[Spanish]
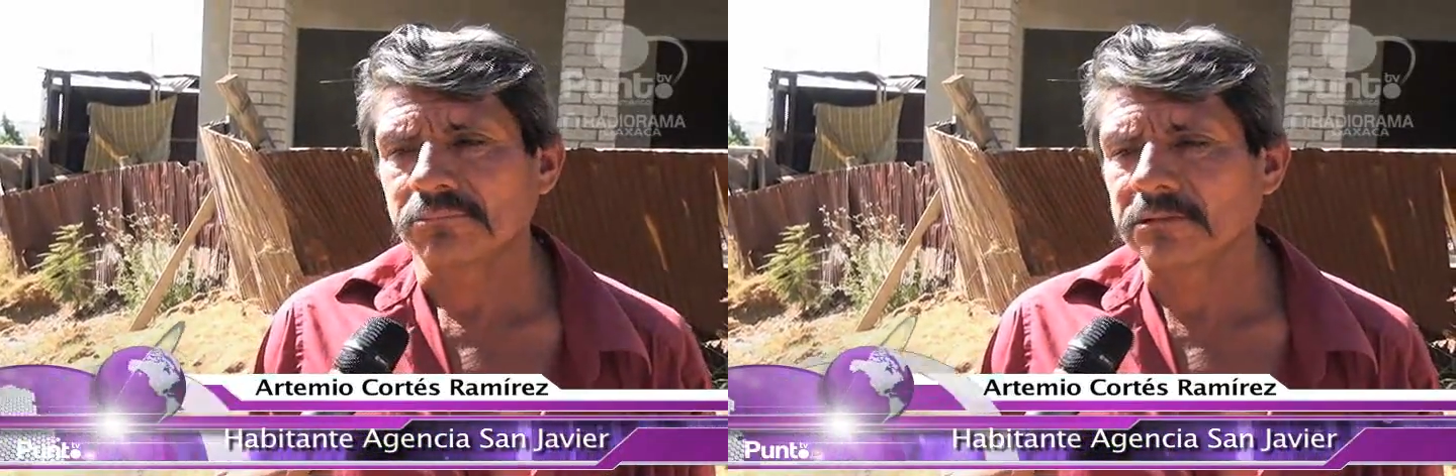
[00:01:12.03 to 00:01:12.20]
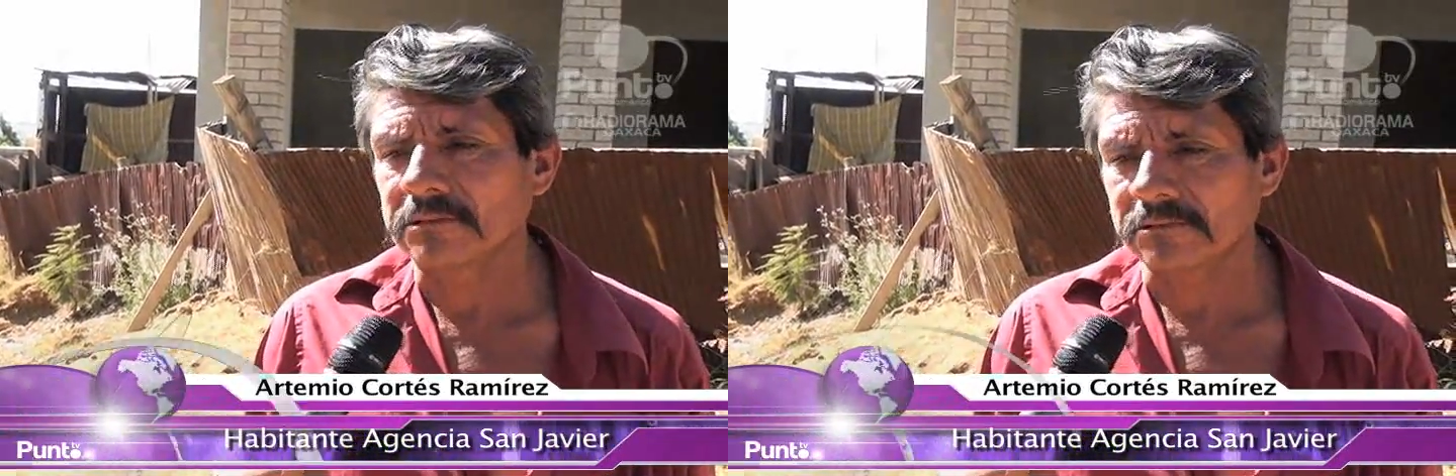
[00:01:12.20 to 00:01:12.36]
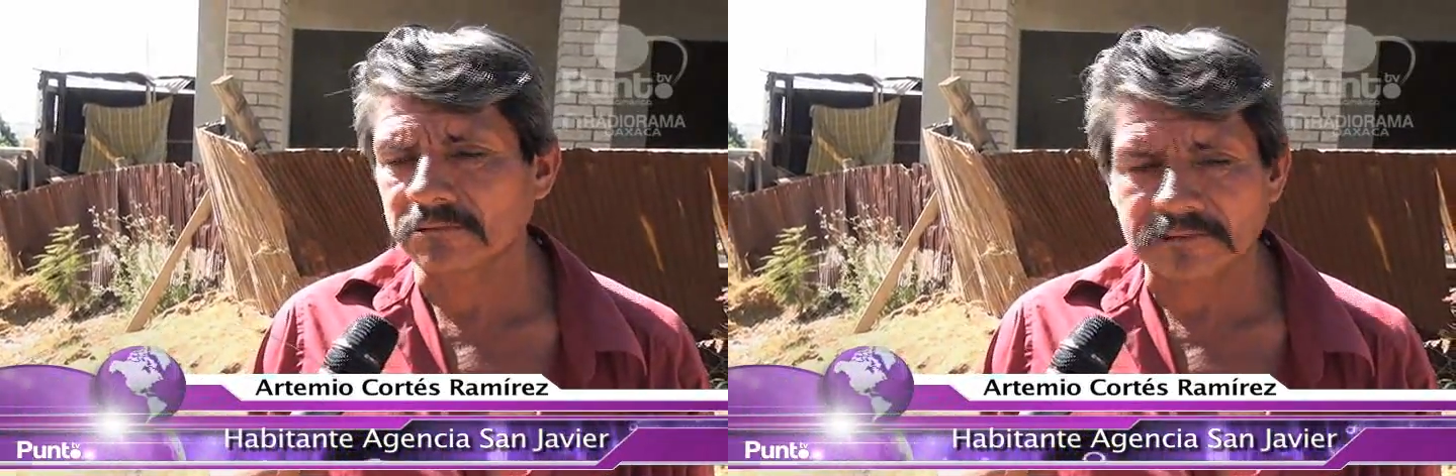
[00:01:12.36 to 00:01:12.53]

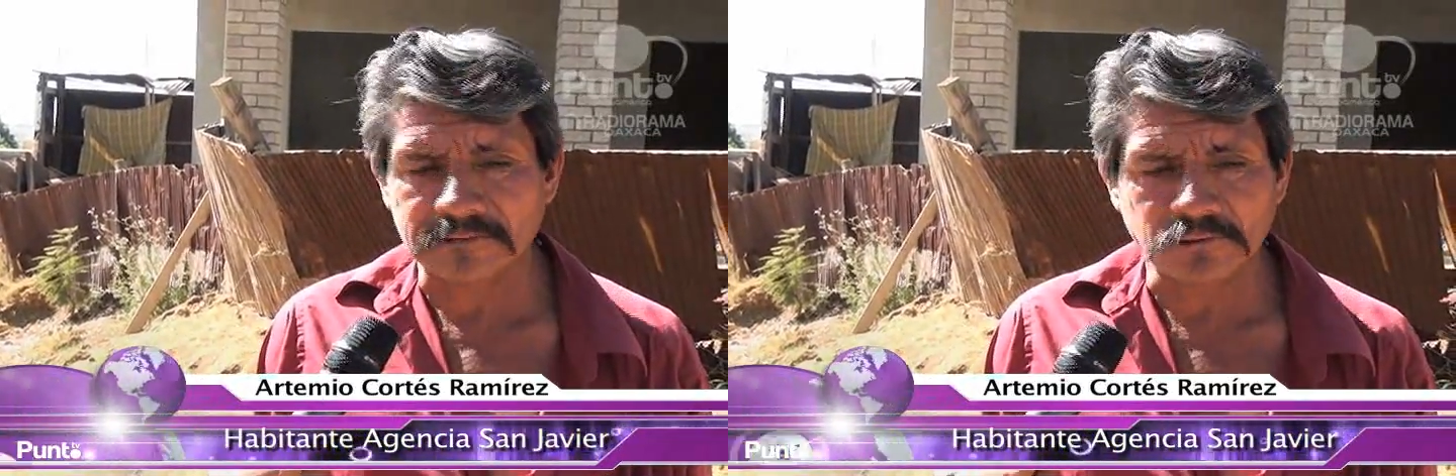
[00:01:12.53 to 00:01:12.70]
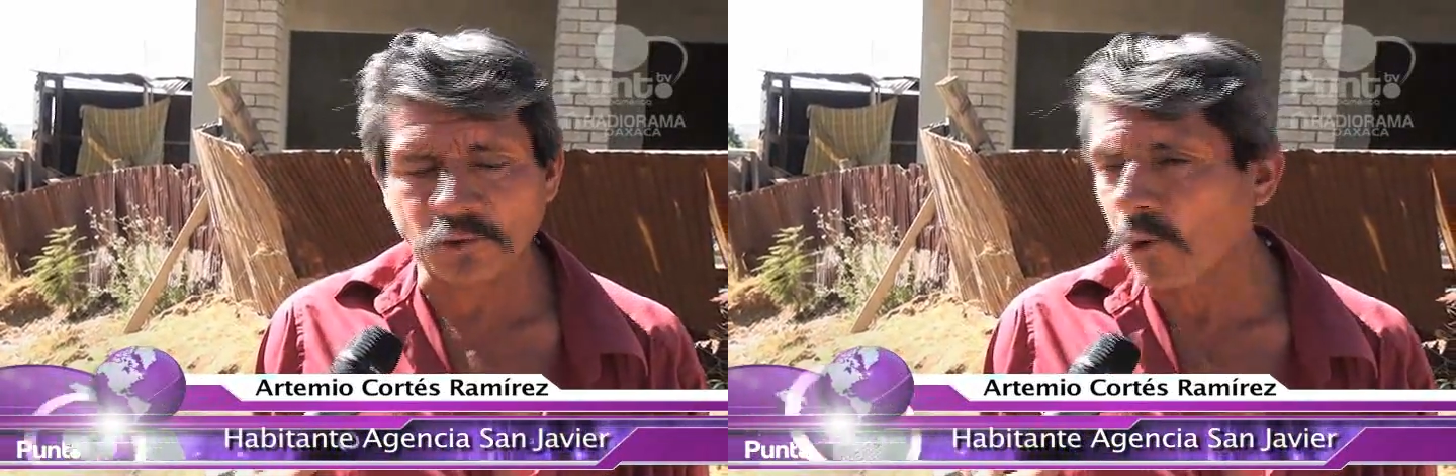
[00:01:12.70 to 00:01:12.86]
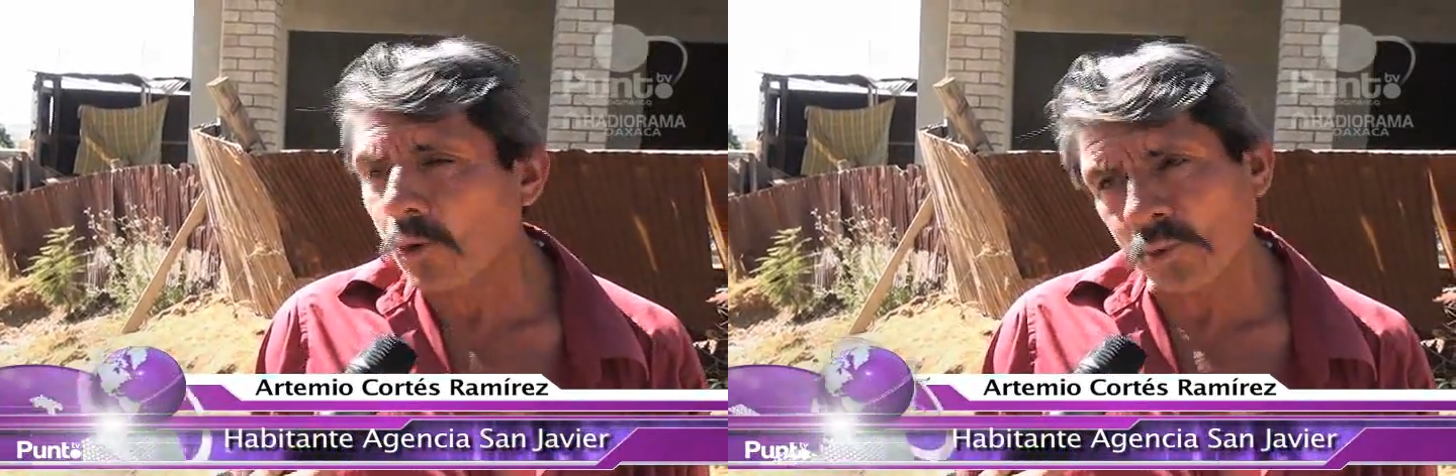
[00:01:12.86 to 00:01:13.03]
pues ahora sí,
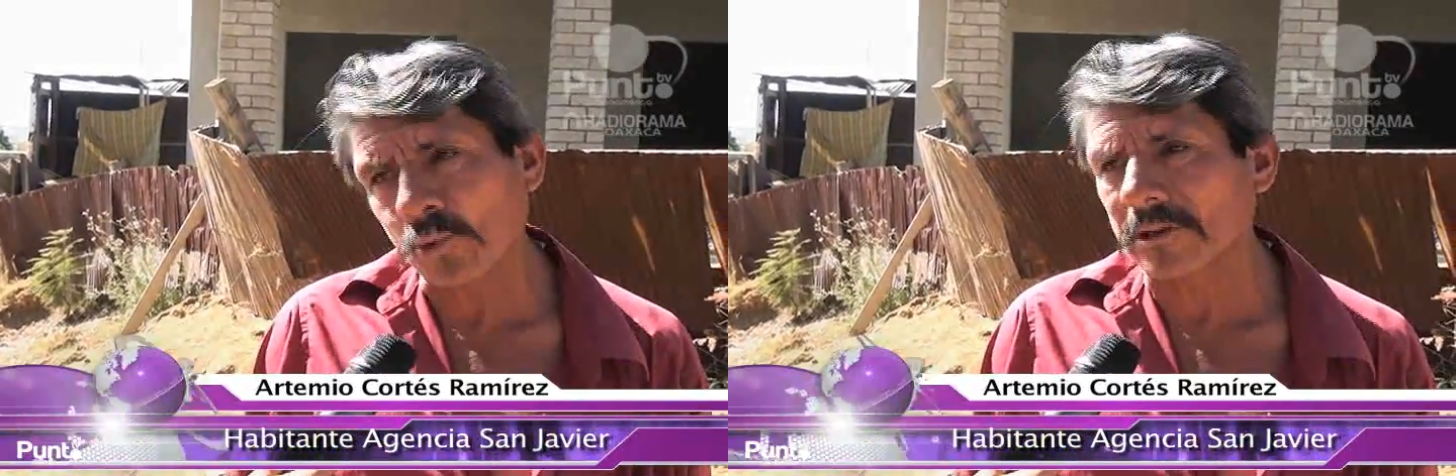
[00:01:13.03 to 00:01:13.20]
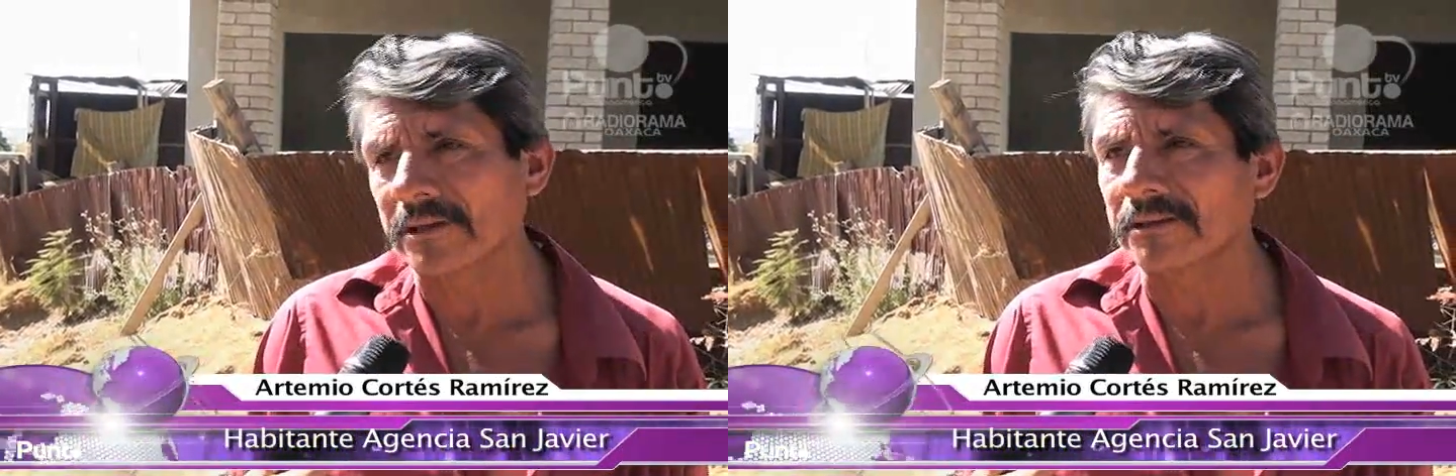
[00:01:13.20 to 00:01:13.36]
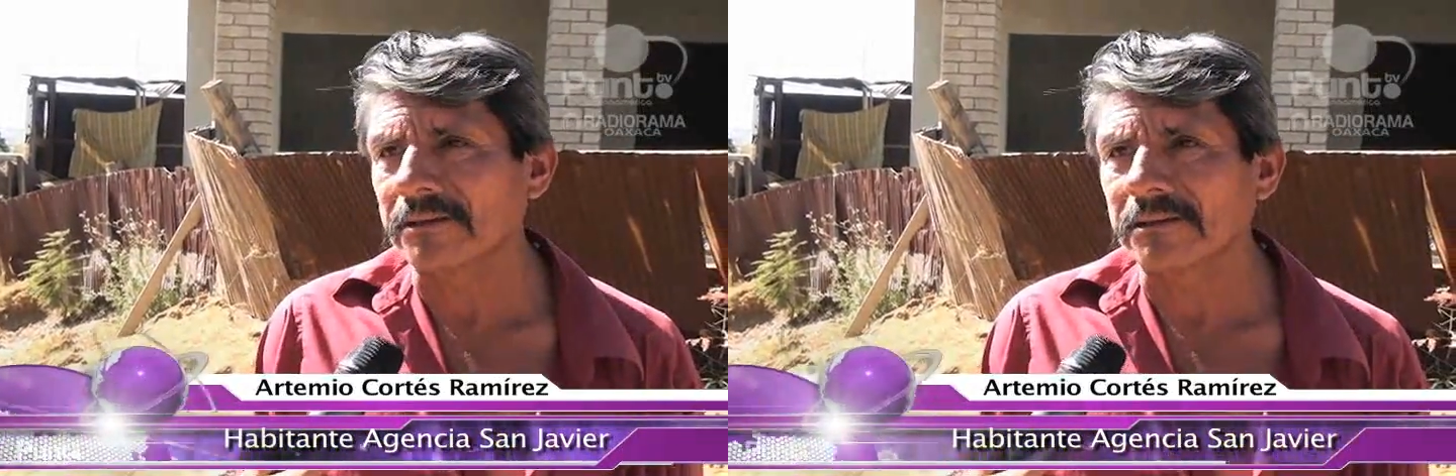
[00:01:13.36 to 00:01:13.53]
Jojo,
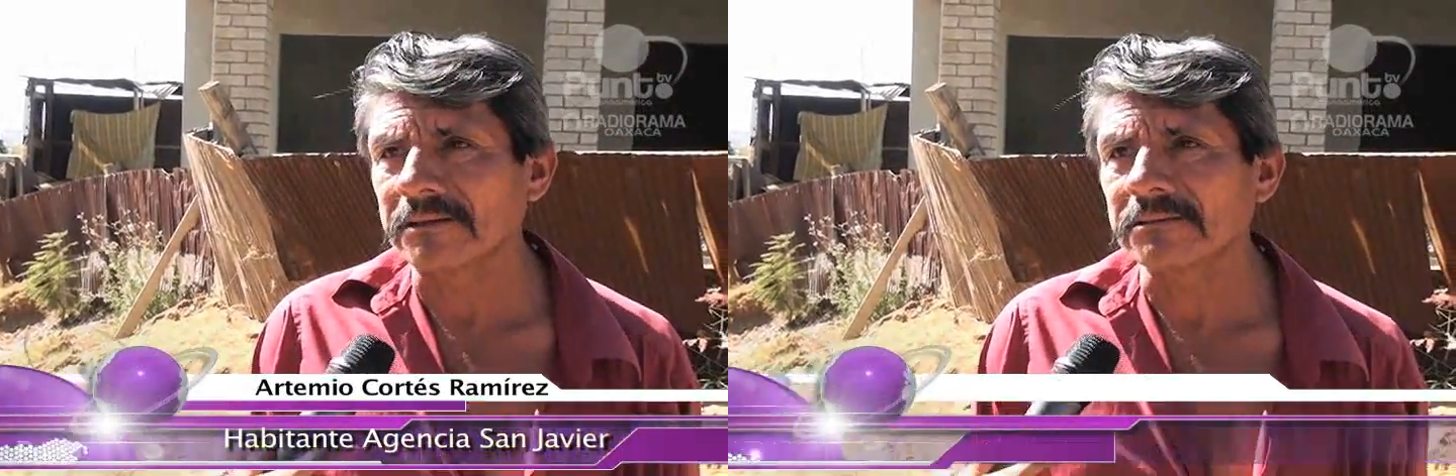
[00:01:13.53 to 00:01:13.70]
quien